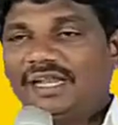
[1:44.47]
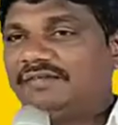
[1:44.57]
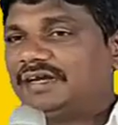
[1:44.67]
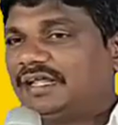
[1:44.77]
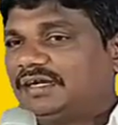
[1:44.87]

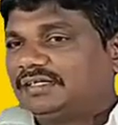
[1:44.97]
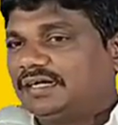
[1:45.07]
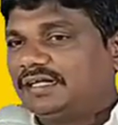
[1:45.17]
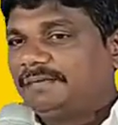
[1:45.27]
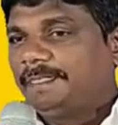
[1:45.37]
ఎలా
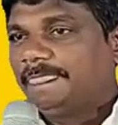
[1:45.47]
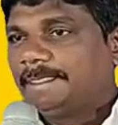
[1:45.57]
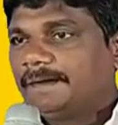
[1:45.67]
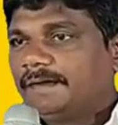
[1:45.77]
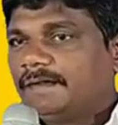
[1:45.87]
వినాలంటండి
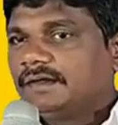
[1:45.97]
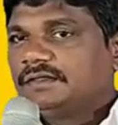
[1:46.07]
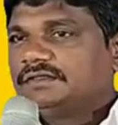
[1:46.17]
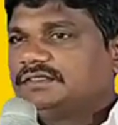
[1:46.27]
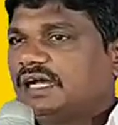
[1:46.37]

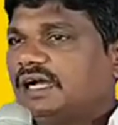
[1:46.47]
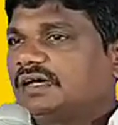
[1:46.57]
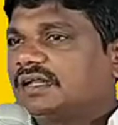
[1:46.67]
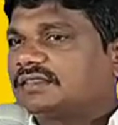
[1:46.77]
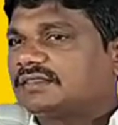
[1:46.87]

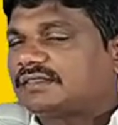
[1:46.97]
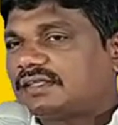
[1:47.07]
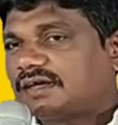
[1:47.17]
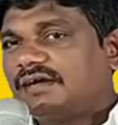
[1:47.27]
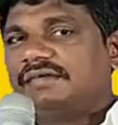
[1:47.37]

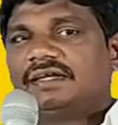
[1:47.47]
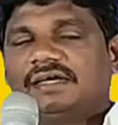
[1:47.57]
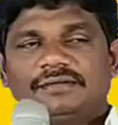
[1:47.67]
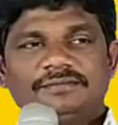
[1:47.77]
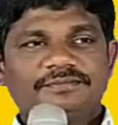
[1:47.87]
జాగ్రత్తగా
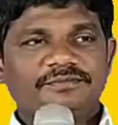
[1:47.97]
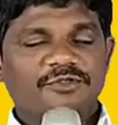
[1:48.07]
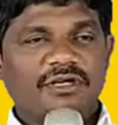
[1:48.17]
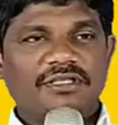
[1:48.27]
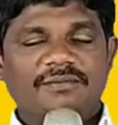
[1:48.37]
వినాలి
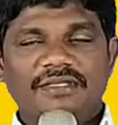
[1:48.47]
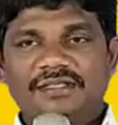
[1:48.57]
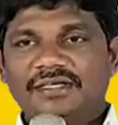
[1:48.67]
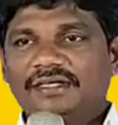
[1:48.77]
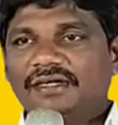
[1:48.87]

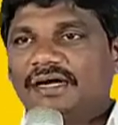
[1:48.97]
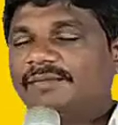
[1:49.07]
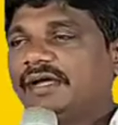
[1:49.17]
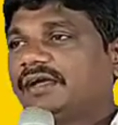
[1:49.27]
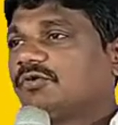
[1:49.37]
కొంతమంది
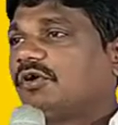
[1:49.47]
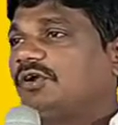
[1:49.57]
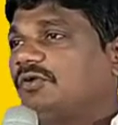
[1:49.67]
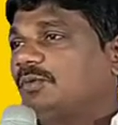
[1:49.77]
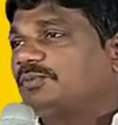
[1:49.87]
అమ్మాయి
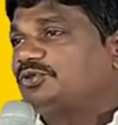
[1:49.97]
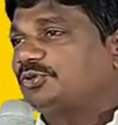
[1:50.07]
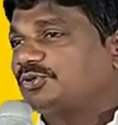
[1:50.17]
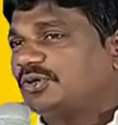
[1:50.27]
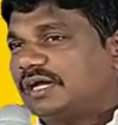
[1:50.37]
కూరలో ఉప్పు
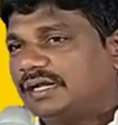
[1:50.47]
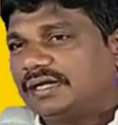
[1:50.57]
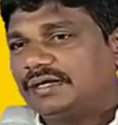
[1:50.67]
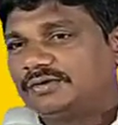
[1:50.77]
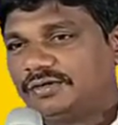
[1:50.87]
చూడు
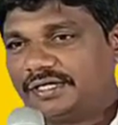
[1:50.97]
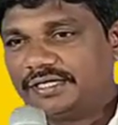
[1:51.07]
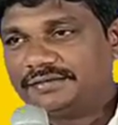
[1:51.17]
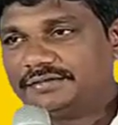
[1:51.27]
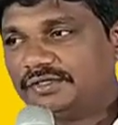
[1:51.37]

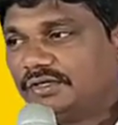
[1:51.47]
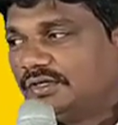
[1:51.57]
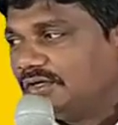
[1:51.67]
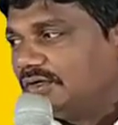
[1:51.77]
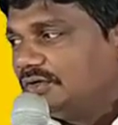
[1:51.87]
అన్నారనుకోండి
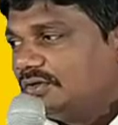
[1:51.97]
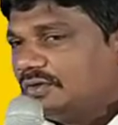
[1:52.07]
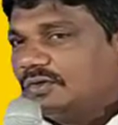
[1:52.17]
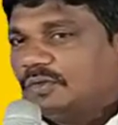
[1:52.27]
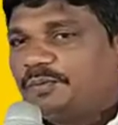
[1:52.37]

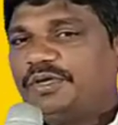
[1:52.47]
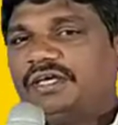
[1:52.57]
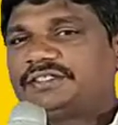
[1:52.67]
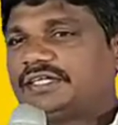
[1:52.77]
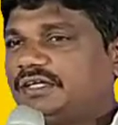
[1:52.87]
ఉప్పు
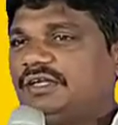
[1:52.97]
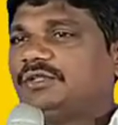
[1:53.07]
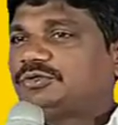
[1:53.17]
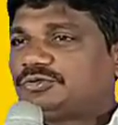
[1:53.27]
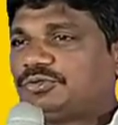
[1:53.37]
వేసేనా
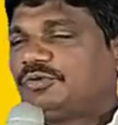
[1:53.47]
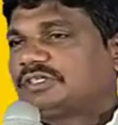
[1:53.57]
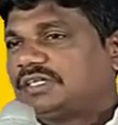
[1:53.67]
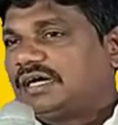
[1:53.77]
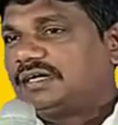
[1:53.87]
లేదో చూడు
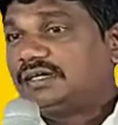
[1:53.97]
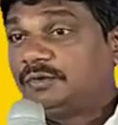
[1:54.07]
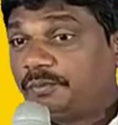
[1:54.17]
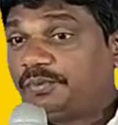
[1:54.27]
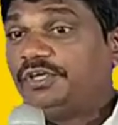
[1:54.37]
ఒకసారి
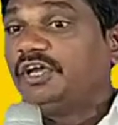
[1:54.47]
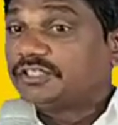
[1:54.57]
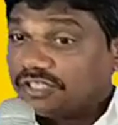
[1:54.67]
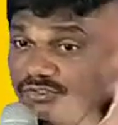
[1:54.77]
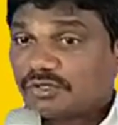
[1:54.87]
అంటే ఉప్పు
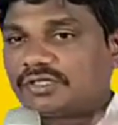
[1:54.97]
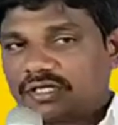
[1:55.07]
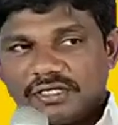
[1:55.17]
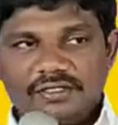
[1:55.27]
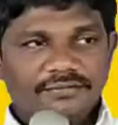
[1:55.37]
వేసేసి
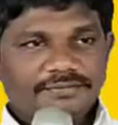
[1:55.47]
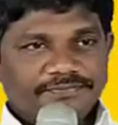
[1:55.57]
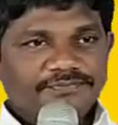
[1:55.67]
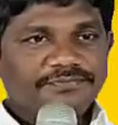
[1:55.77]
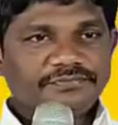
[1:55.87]
వస్తారు వీళ్ళు
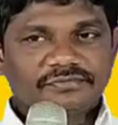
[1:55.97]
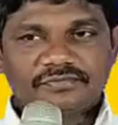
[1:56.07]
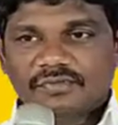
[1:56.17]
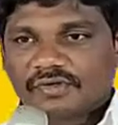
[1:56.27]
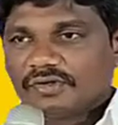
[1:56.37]

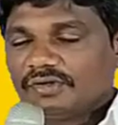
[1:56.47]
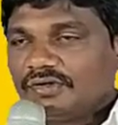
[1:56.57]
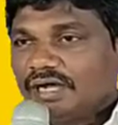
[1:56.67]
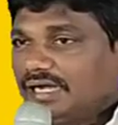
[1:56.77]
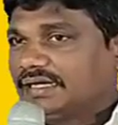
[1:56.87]

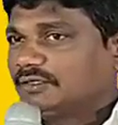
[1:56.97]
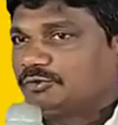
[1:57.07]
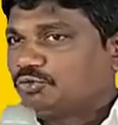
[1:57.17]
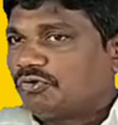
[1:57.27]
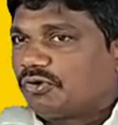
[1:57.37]
అంటే ఇంకా
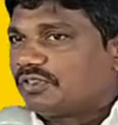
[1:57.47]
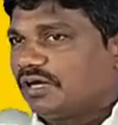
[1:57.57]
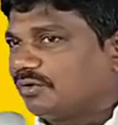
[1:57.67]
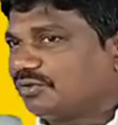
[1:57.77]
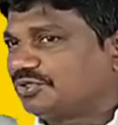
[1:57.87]
చూడరు
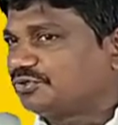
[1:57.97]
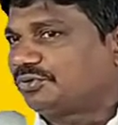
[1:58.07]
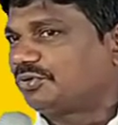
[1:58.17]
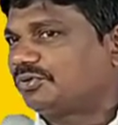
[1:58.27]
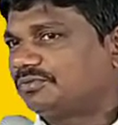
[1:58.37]
దాని రుచి
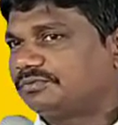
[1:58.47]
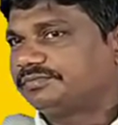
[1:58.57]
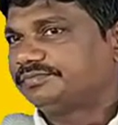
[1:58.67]
చూడరు